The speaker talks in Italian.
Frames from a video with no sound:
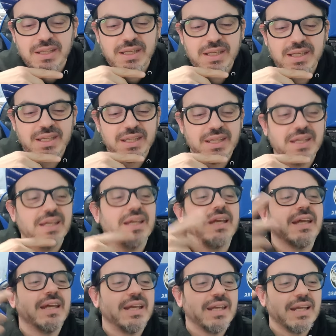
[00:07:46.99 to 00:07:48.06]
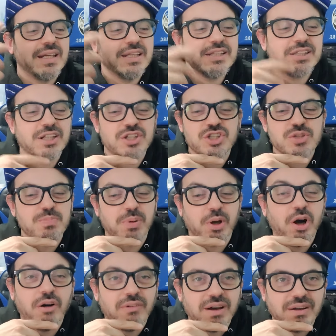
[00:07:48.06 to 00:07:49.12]
L'Inter ci
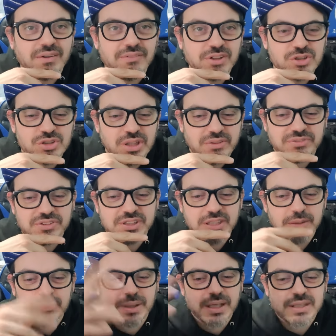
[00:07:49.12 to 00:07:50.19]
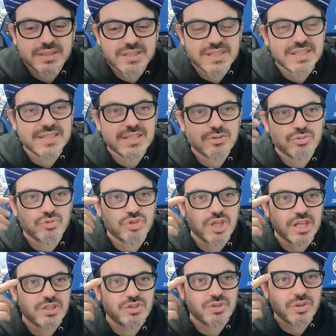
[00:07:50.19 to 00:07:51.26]
prova verso la fine ma senza
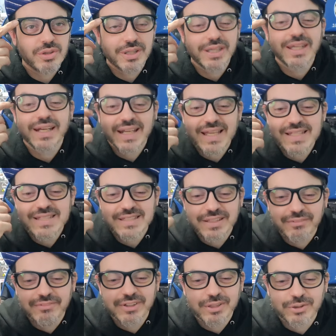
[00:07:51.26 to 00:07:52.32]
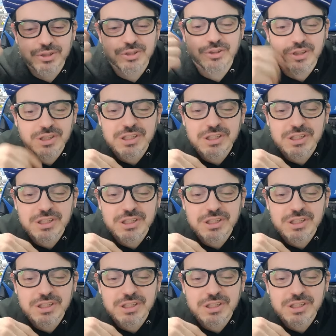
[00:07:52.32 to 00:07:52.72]
successo e ragazzi davvero io